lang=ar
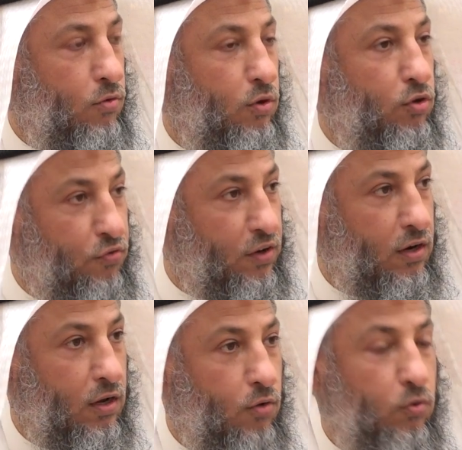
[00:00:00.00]
ودفن
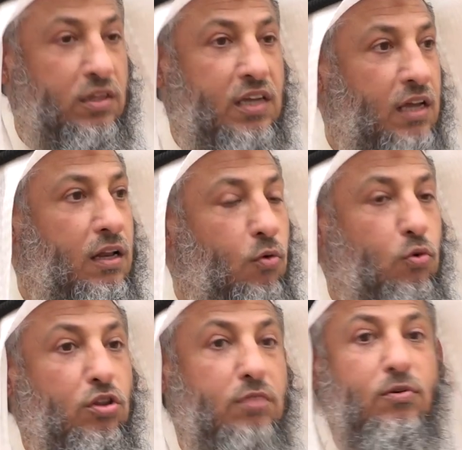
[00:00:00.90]
وانت لو
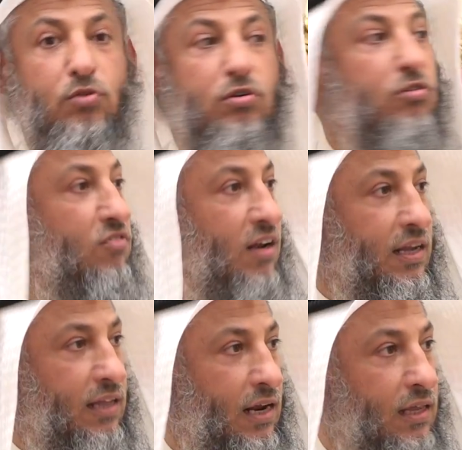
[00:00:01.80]
كنت موجود كنت
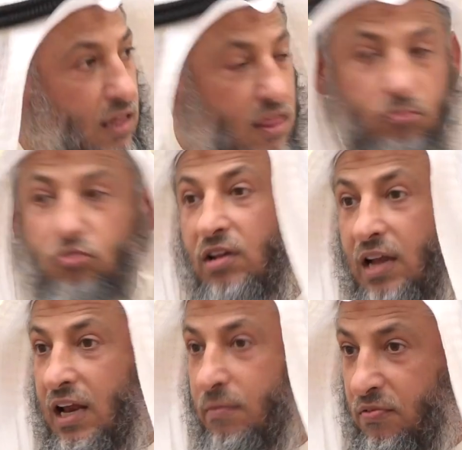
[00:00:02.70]
صليت عليه تذهب
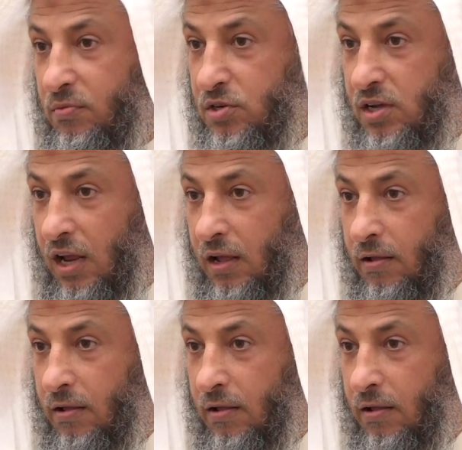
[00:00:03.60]
تصلي عليه ما في مشكله